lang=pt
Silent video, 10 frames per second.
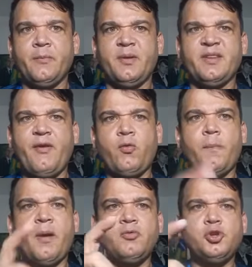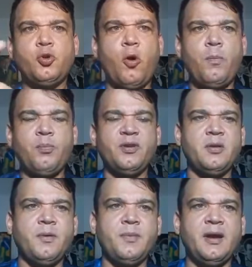Precisava comprar uns copos
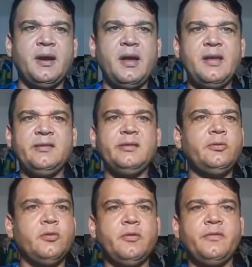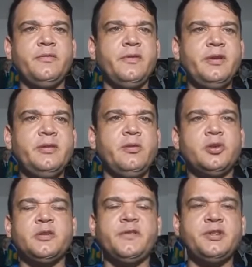aqui para minha casa, quando eu fui ver,
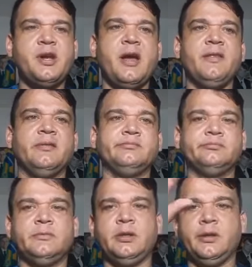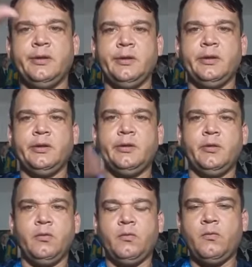loja fechada.
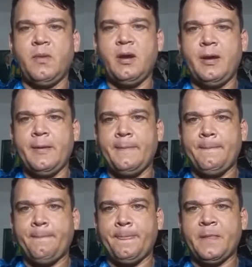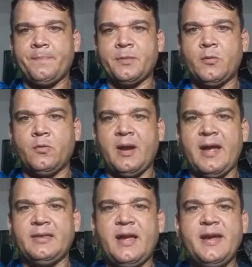Uma um
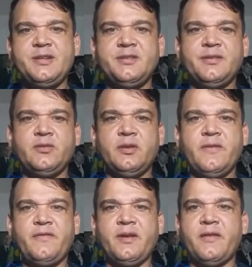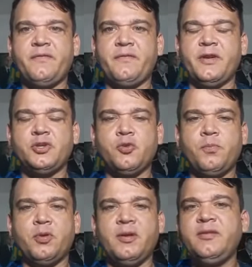cartaz dizendo que vai ficar fechou
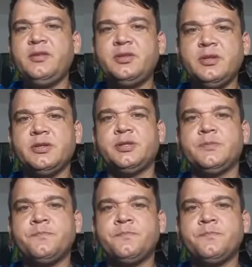por 15 dias.